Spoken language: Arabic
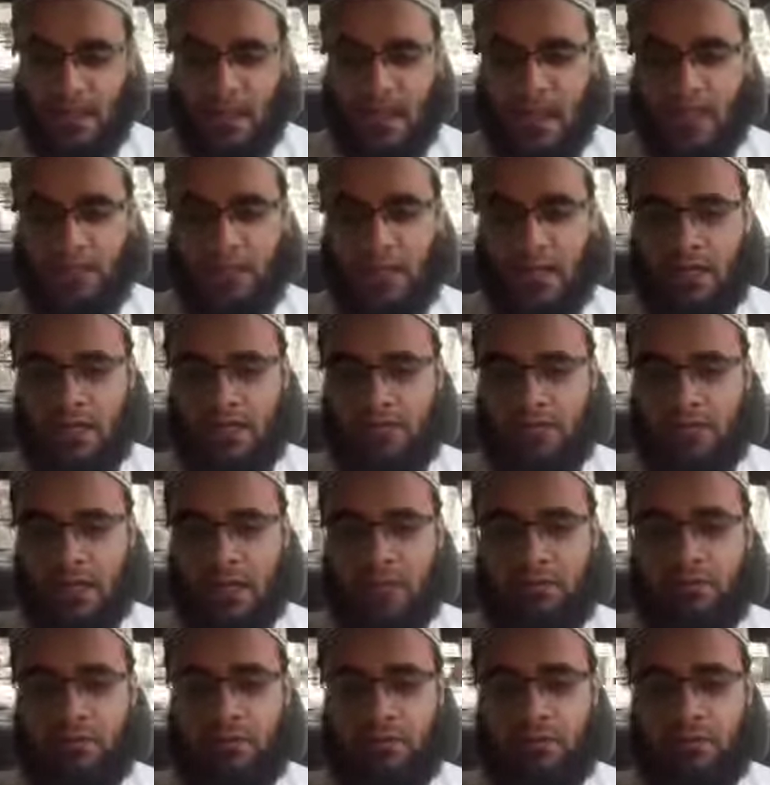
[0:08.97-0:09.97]
حول
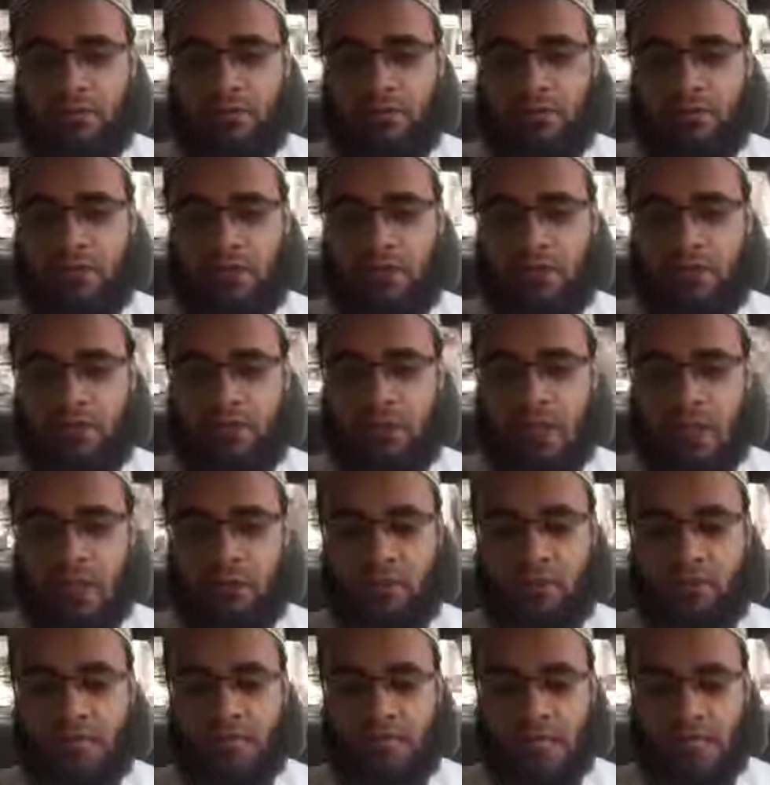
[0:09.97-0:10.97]
كتاب وجوب
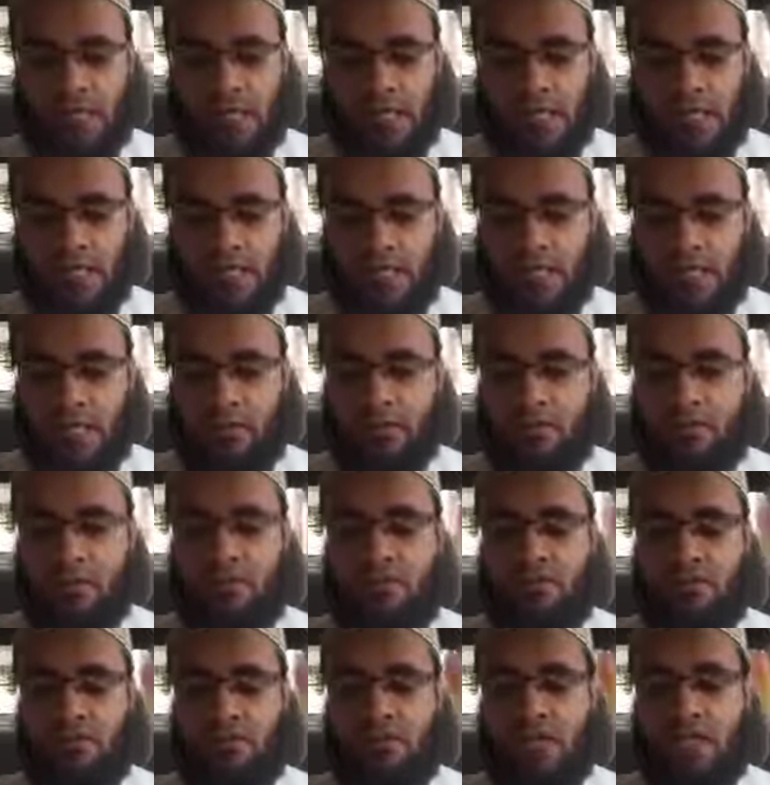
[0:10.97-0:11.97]
الدعوة إلى الكتاب
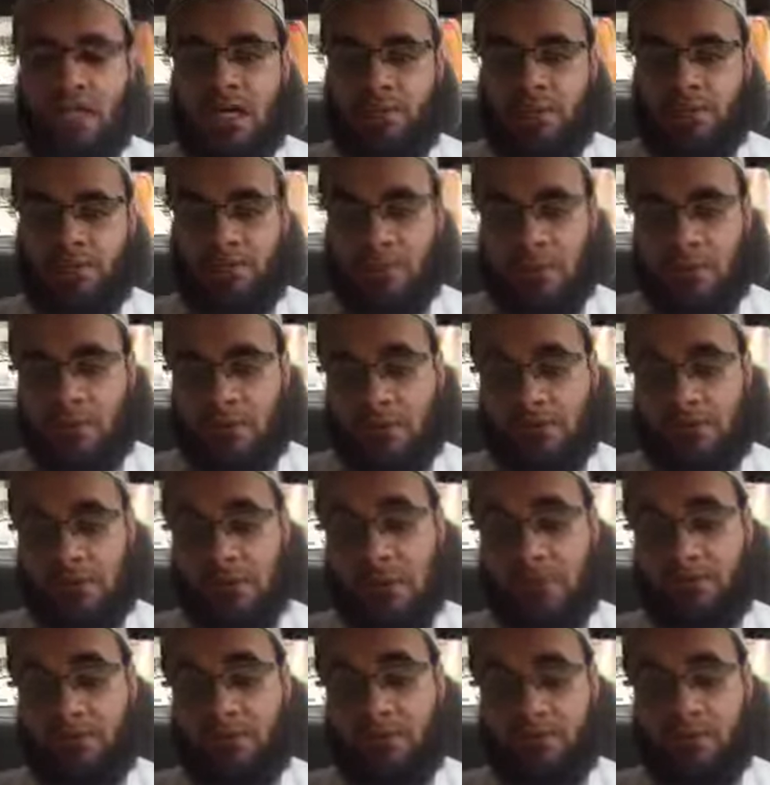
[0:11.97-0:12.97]
والسنة بفهم
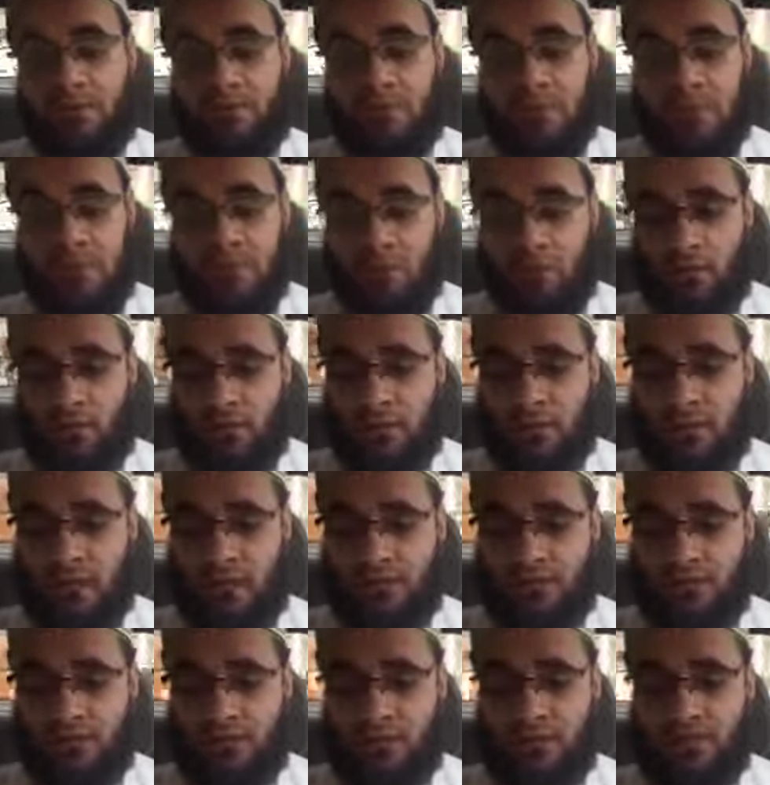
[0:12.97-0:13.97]
سلف الأمة
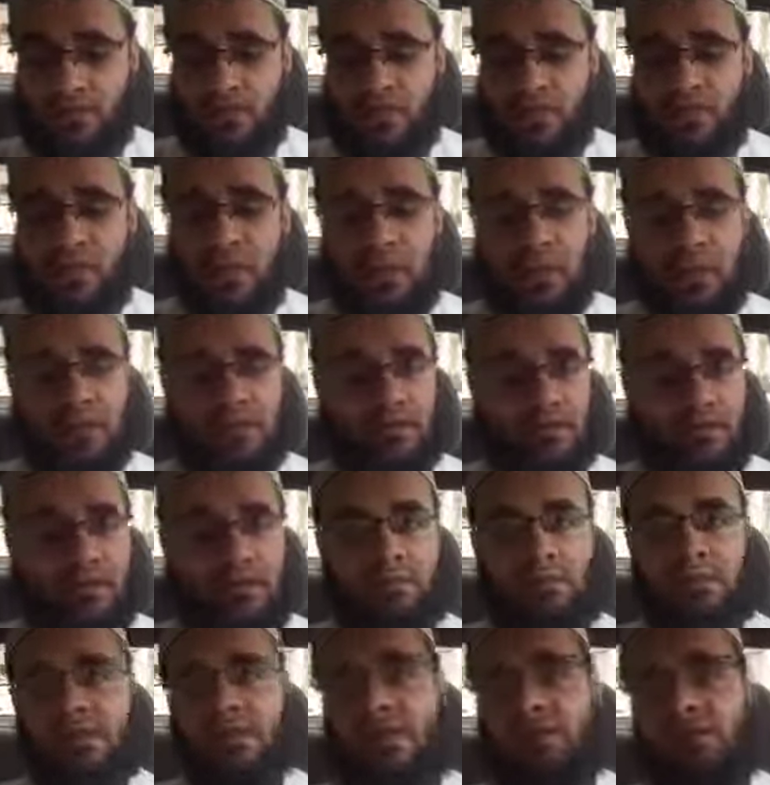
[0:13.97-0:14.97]
ومنهاج جماعة
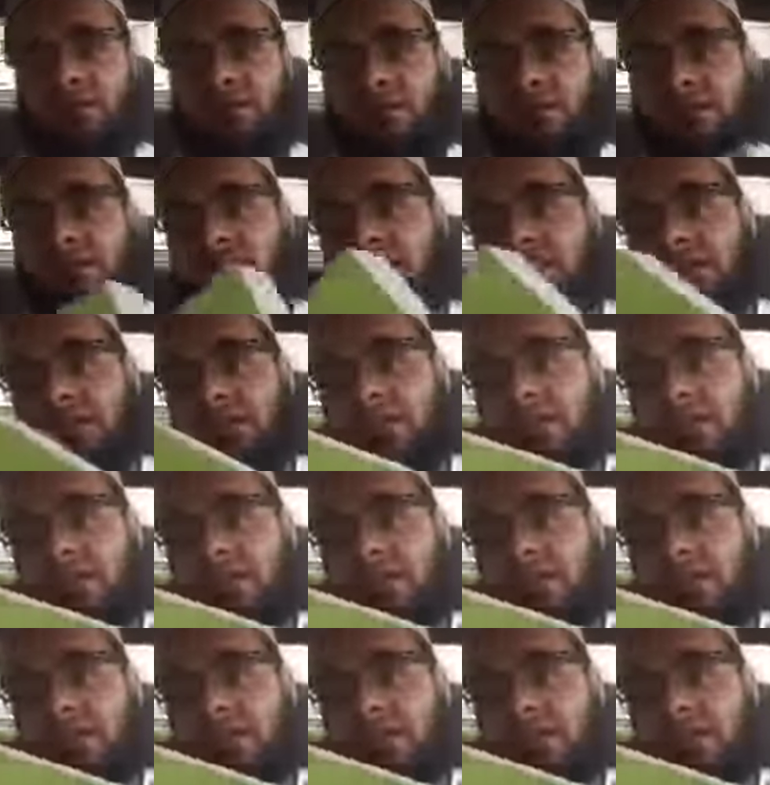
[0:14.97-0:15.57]
التبليغ في ذلك